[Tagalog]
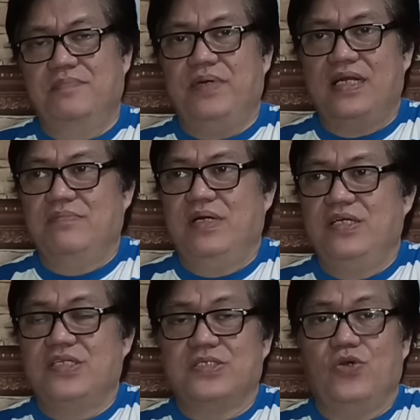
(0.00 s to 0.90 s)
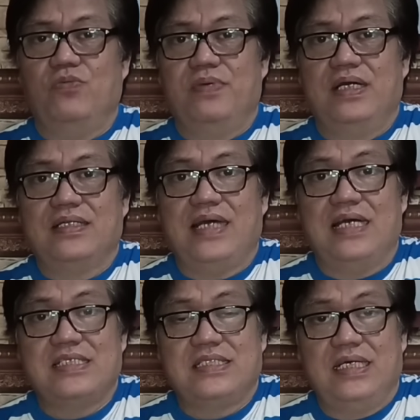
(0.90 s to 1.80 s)
Para bang sa sobrang
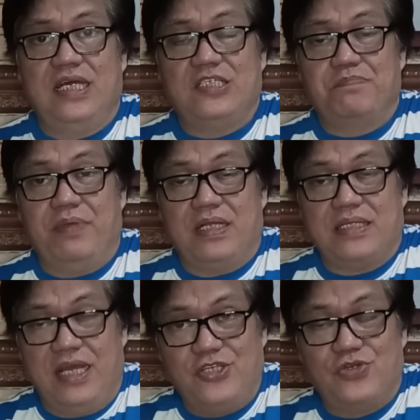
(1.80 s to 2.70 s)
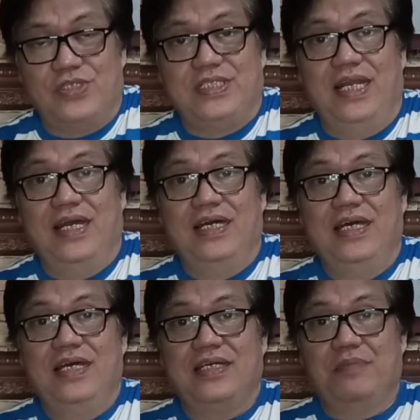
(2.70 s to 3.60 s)
taas ng expectations nila
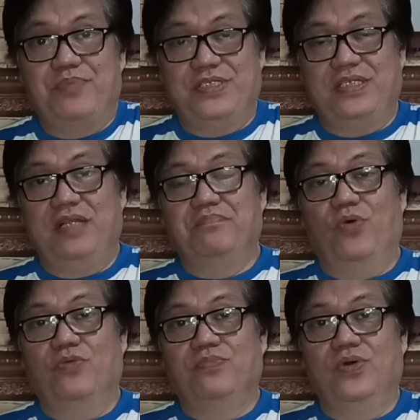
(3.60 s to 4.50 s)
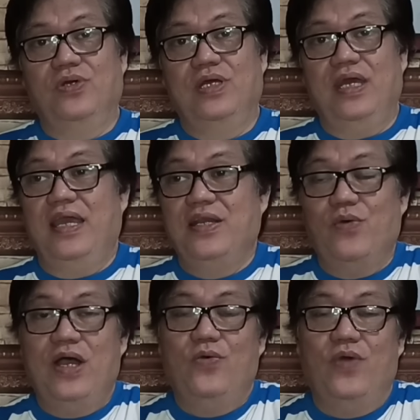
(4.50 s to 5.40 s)
kay President Bongbong, eh
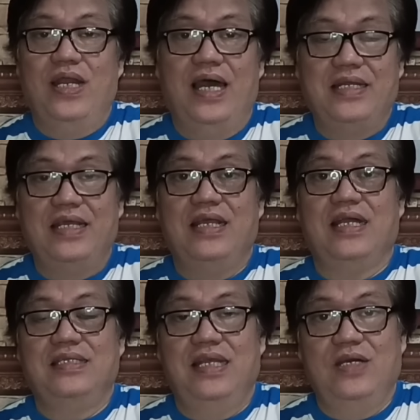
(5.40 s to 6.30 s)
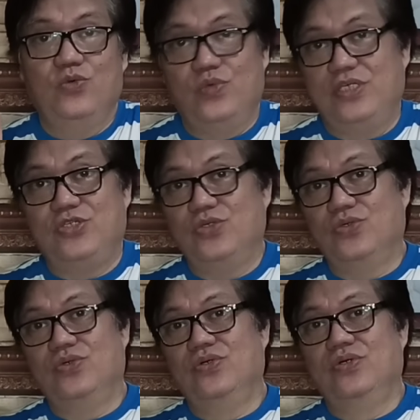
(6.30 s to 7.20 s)
nawawala na yung kanilang
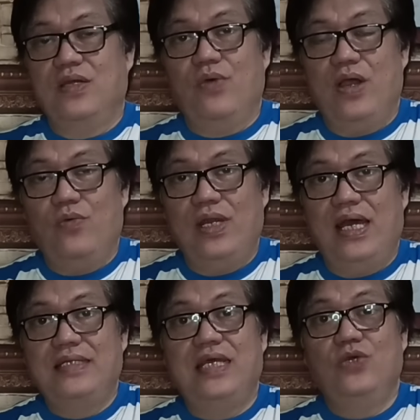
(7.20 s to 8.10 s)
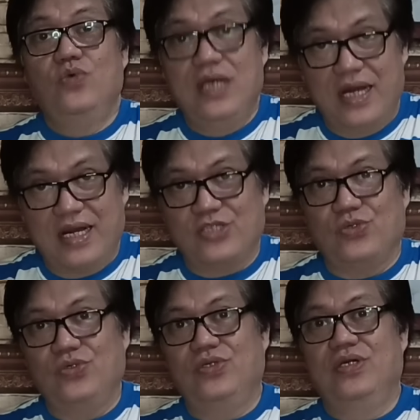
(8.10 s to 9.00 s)
wisyo nawawala na yung
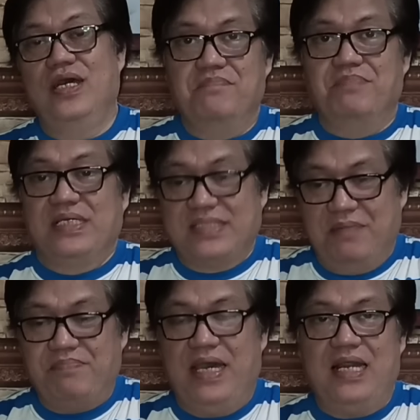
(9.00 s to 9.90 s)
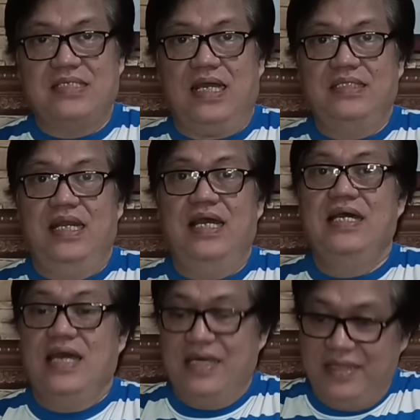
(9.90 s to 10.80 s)
rason. Basta para sa kanila,
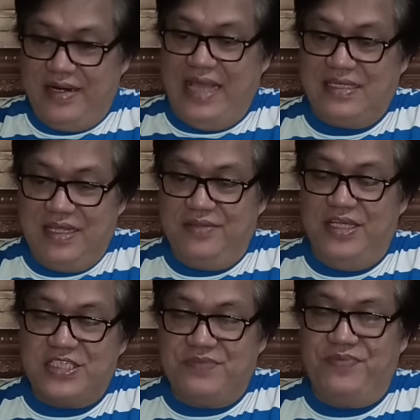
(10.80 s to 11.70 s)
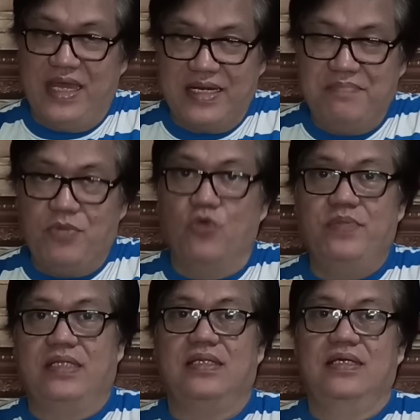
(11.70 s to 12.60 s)
right this very
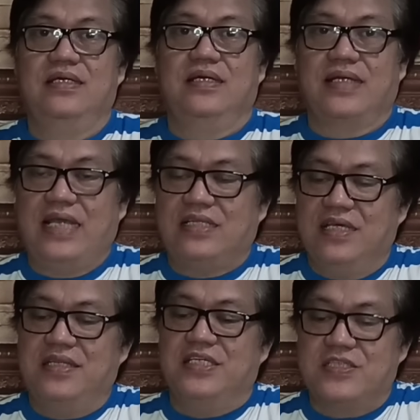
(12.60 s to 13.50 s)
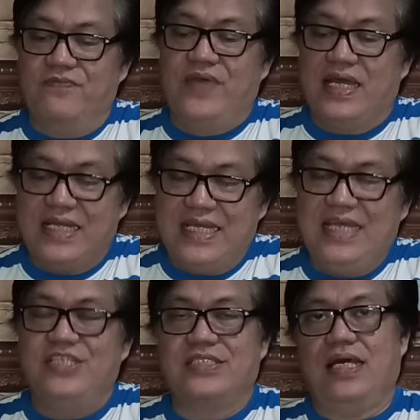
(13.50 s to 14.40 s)
moment, right this very
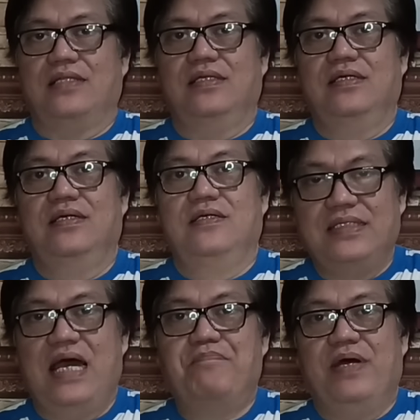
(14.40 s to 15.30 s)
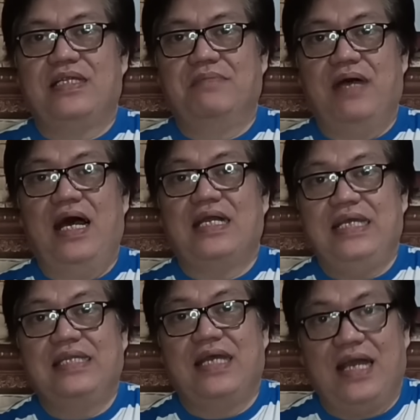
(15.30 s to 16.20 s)
instant, dapat
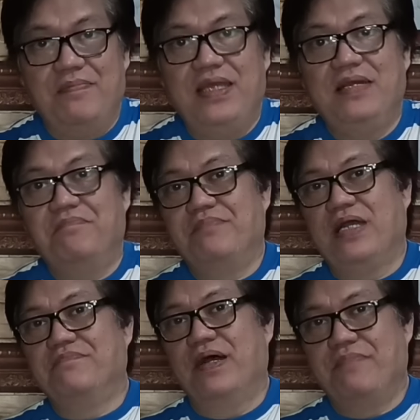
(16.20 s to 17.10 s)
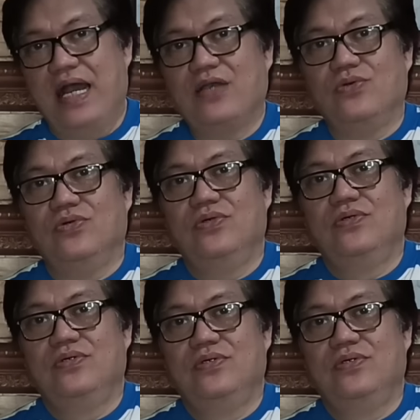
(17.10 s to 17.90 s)
makakita kami ng pagbabago.